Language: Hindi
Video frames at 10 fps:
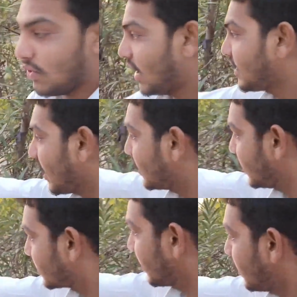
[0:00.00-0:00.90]
वहाँ जाके
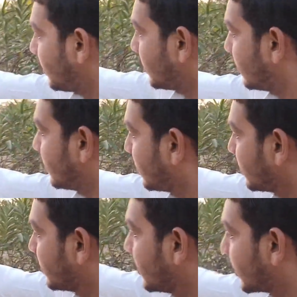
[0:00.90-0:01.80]
देखते हैं
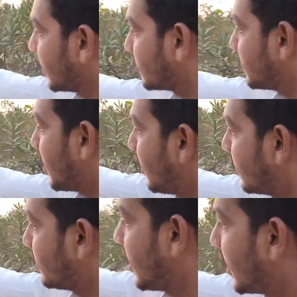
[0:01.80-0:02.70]
कि हकीकत में
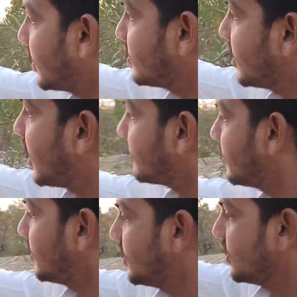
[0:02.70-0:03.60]
यहाँ के इतिहास
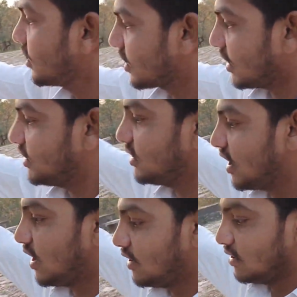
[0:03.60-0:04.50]
का चीज़ला